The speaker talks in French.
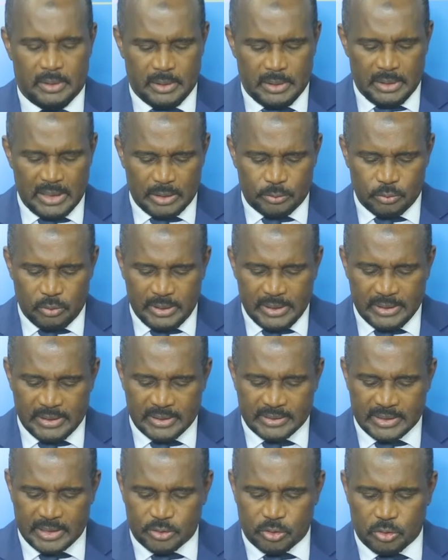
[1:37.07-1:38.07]
Il a donné
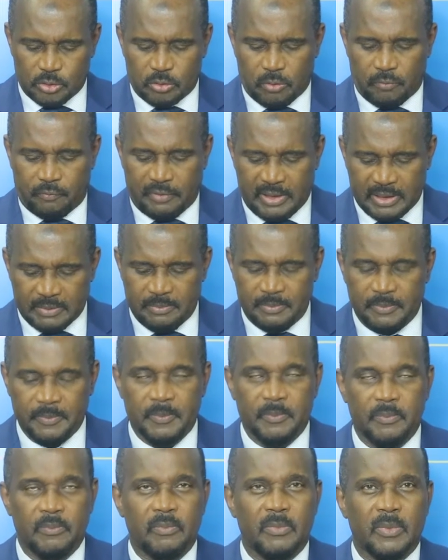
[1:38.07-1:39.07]
des instructions fermes
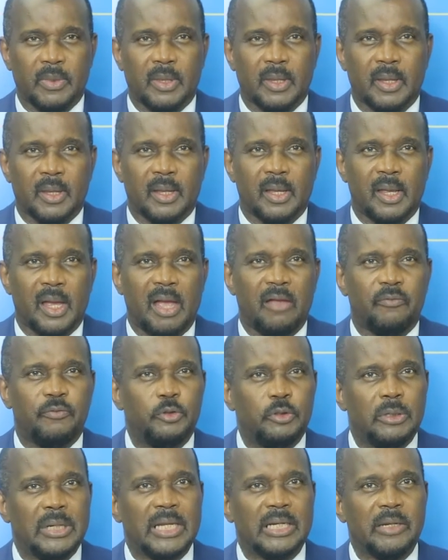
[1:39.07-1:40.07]
en vue
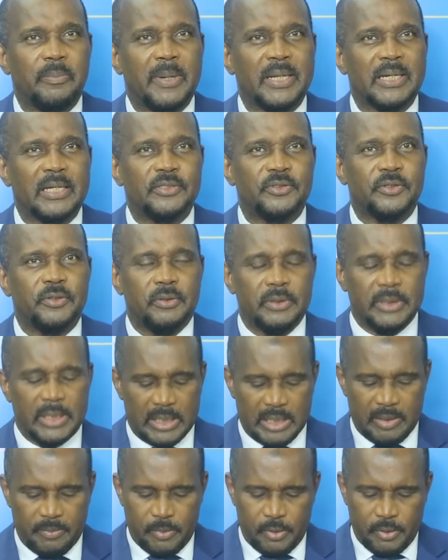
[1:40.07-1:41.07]
de la réparation dans
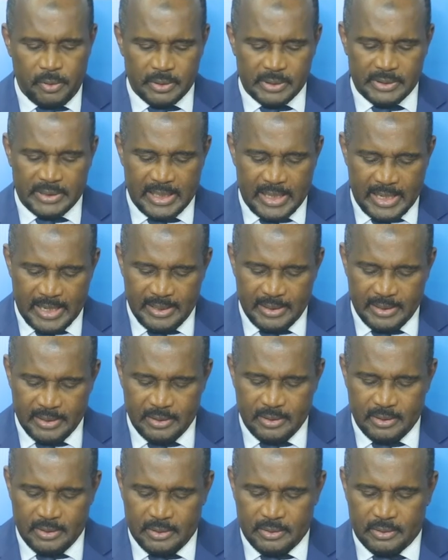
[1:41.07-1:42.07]
les meilleurs délais
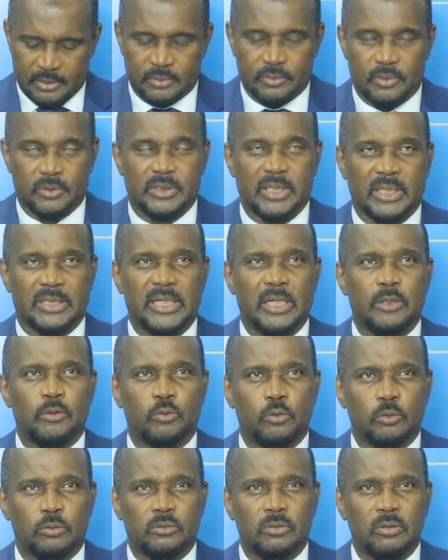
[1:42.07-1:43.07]
de certaines
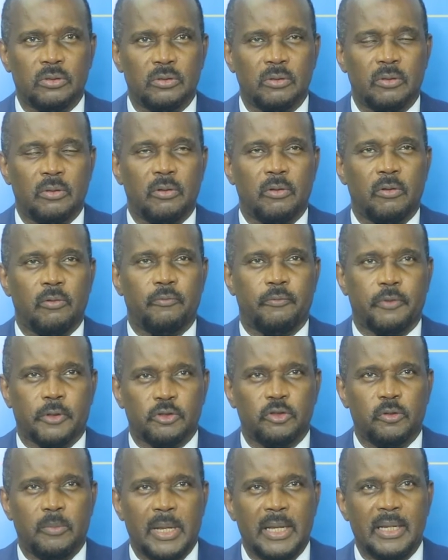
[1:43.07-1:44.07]
routes
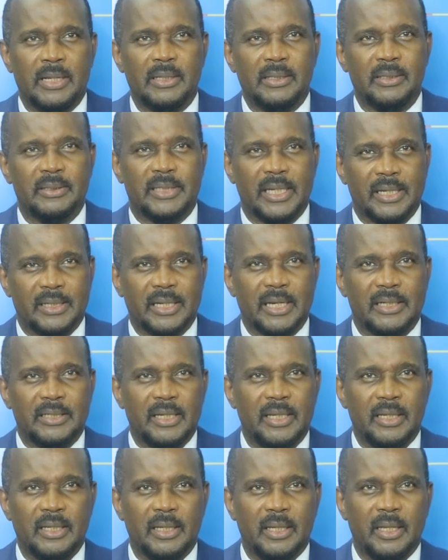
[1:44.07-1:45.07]
fortement
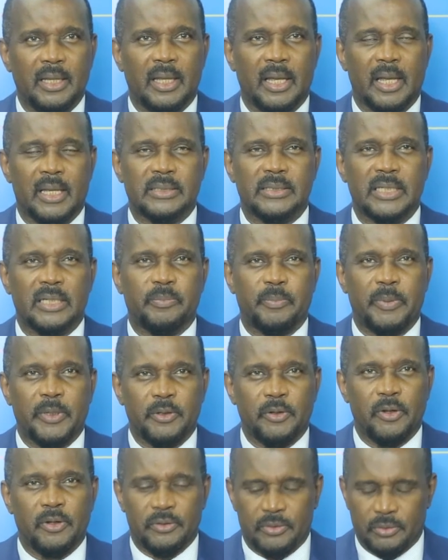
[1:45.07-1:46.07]
dégradées en cette
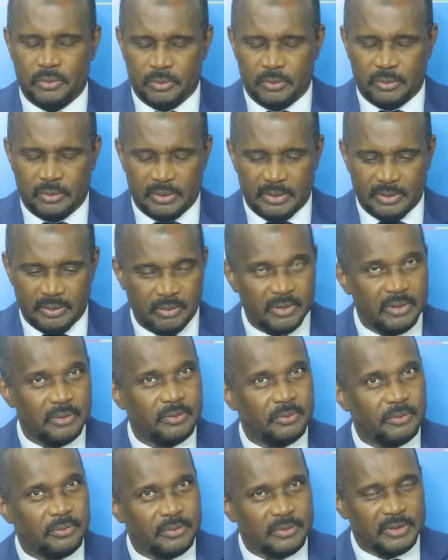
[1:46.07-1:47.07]
période
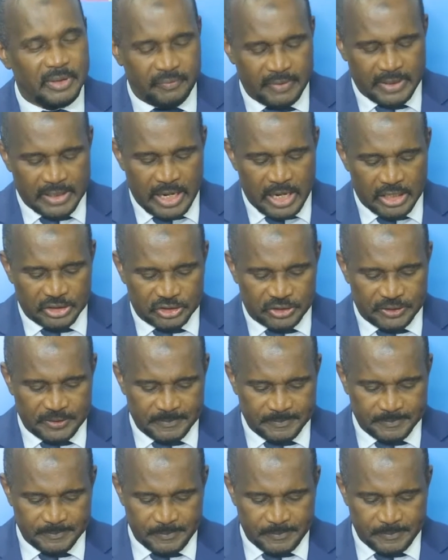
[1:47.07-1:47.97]
d'hivernage.